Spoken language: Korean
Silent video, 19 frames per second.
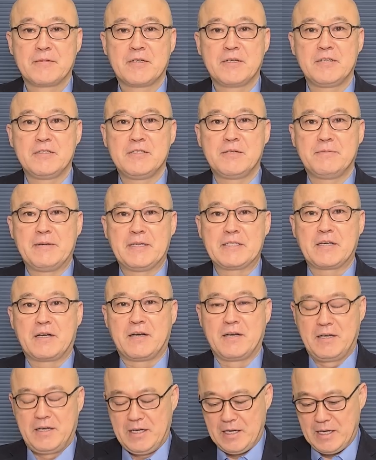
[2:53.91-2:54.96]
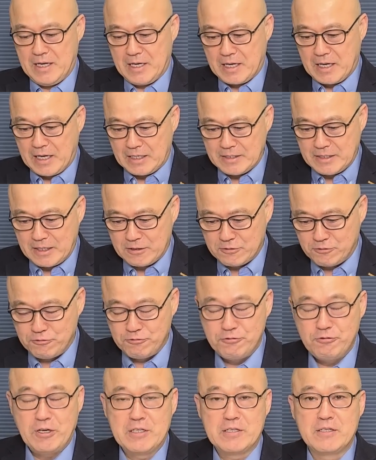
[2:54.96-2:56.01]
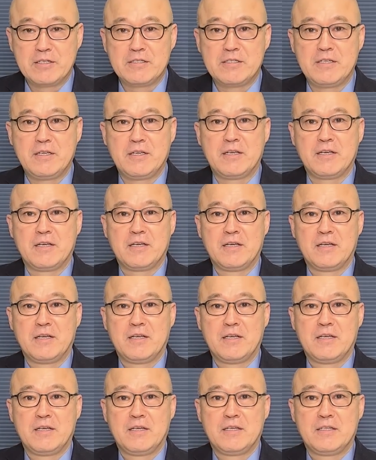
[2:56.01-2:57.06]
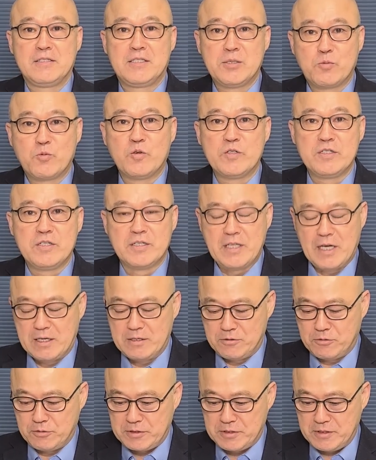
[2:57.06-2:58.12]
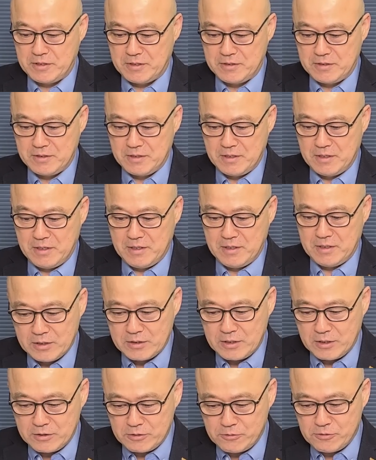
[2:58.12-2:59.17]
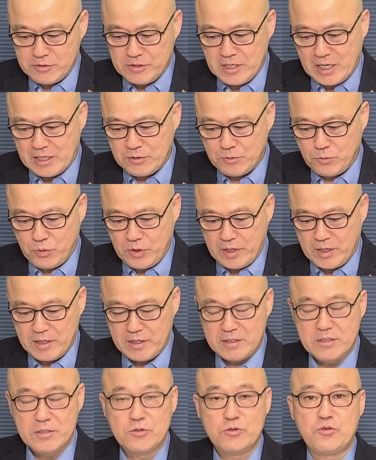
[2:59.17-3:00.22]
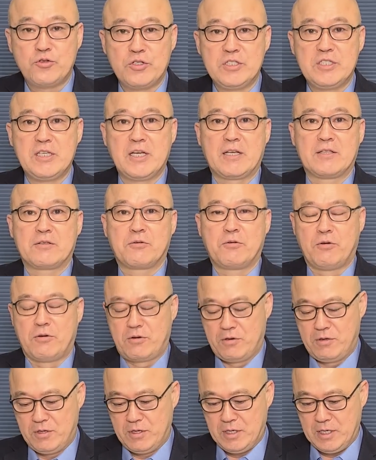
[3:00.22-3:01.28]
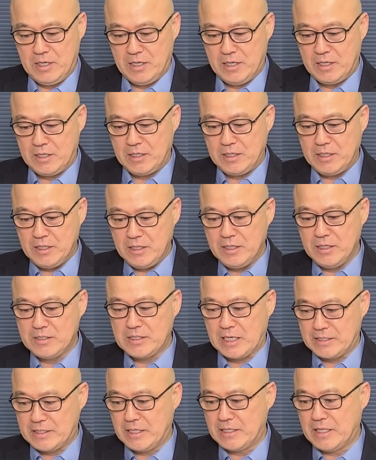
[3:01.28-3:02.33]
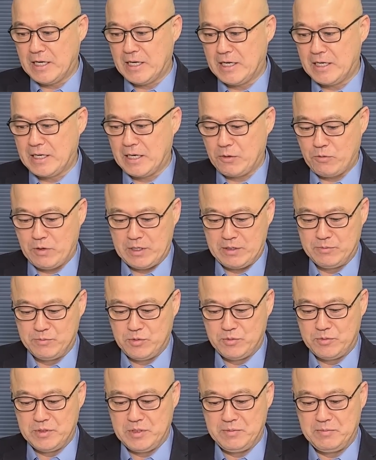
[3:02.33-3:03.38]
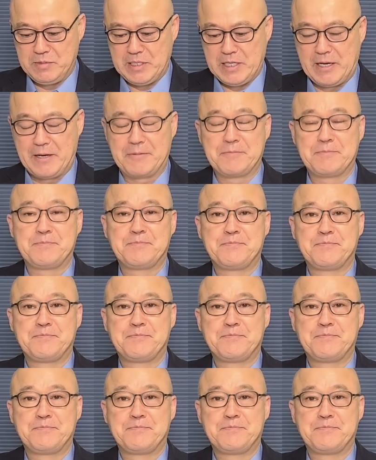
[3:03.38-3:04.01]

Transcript: 그런 점에서 가장 중요한 것이 집권 여당으로서는 서두르지 않되 쉬지 않고 이 자세다라고 하는 부분입니다.